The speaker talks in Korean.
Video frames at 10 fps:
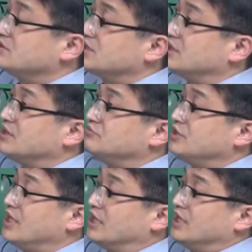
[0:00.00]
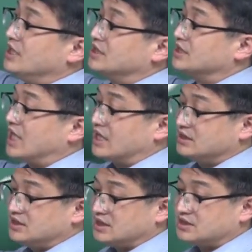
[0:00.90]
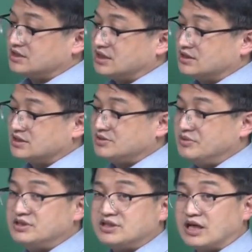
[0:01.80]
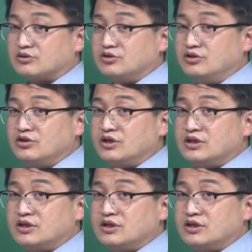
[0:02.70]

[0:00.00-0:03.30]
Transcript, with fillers: 적기 때문에 그 간극에 들어가는 시멘트량도